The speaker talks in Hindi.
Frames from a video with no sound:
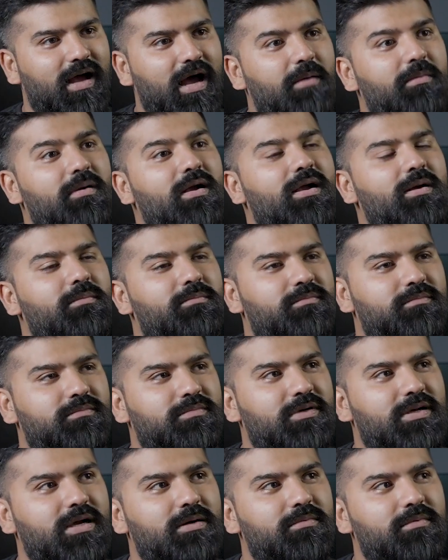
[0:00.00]
आपका कब
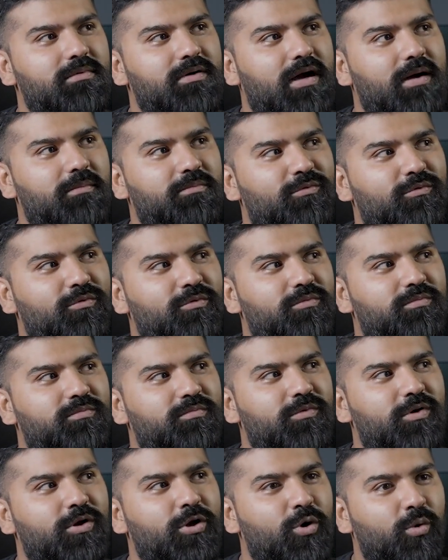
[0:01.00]
कब
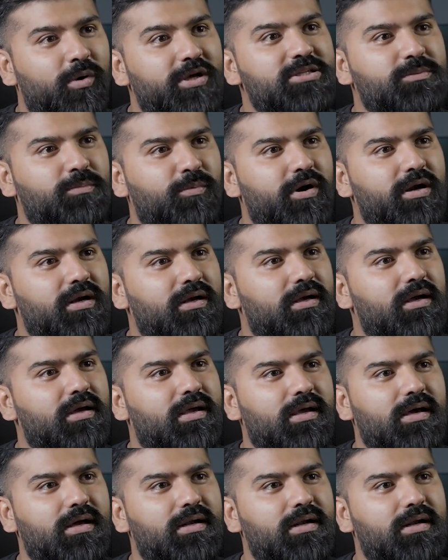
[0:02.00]
आपको लोएस्ट पॉइंट लगा कि